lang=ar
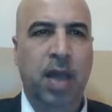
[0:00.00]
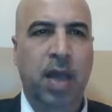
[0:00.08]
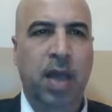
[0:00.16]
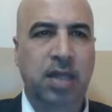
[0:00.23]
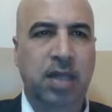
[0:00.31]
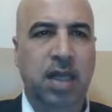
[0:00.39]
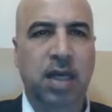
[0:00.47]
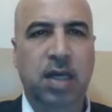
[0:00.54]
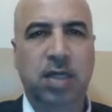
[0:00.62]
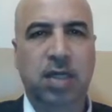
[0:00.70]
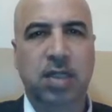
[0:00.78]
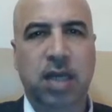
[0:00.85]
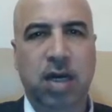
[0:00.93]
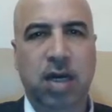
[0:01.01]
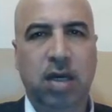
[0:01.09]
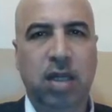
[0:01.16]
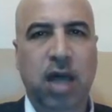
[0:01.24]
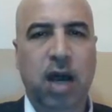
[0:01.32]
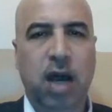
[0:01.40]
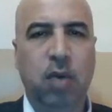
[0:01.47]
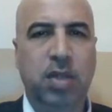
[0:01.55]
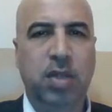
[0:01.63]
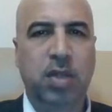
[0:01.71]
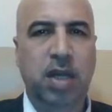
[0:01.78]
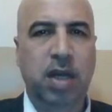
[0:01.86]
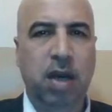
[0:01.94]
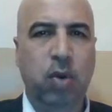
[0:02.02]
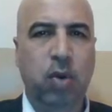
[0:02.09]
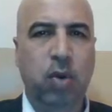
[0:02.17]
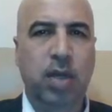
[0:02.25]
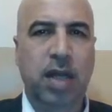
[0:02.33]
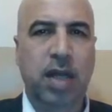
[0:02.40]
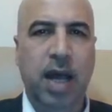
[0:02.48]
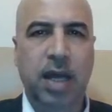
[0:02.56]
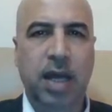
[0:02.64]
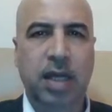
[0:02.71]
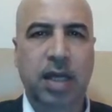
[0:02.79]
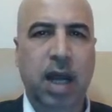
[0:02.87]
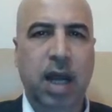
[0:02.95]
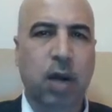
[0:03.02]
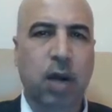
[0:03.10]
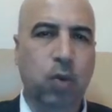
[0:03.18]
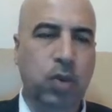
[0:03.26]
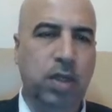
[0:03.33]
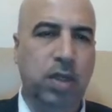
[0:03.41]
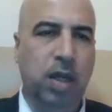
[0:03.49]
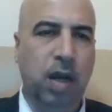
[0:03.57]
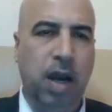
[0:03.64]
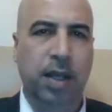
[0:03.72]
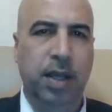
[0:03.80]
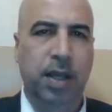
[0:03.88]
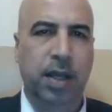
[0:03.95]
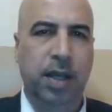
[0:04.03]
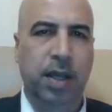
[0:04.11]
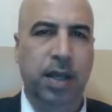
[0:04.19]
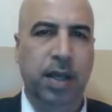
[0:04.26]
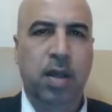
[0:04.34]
عن طريق النقر أو التنقل الآلي أو التلقائي